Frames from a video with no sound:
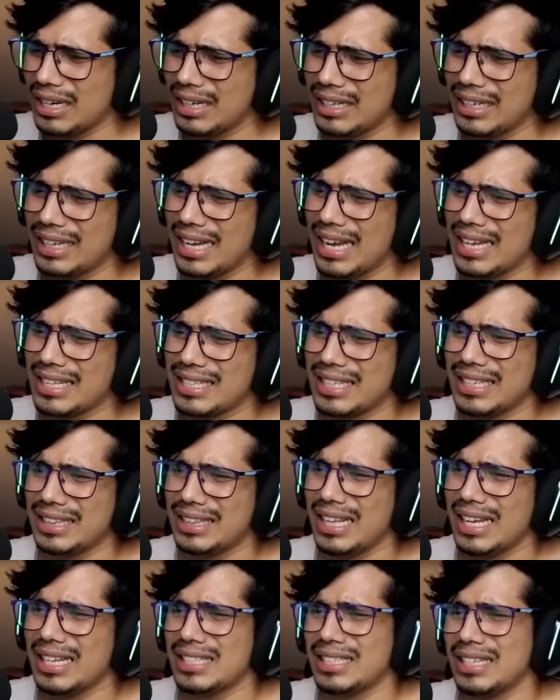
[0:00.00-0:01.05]
इनके ऐसी की
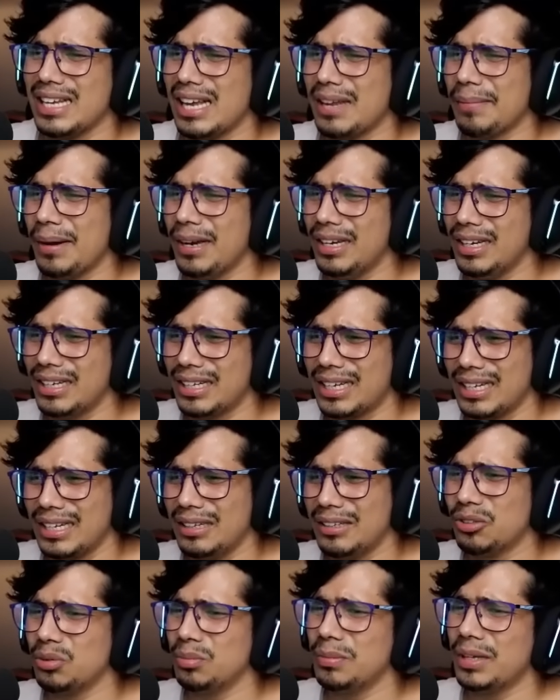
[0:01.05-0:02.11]
तैसी यार भाई
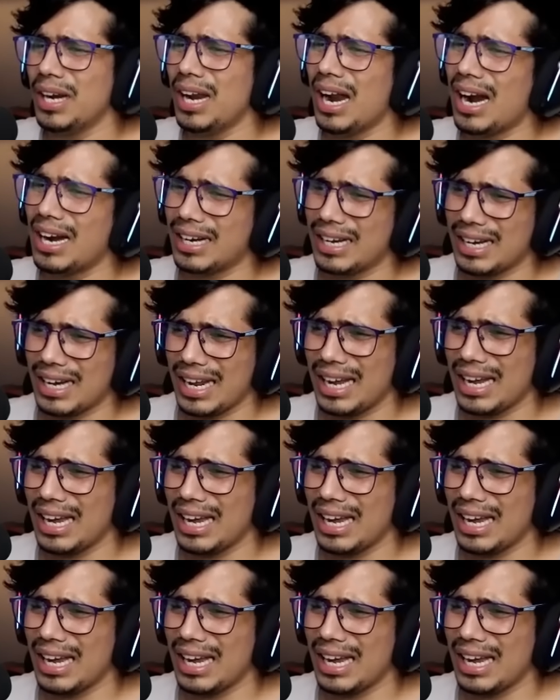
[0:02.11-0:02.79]
लिटरली जो मेरा हार्ट अटैक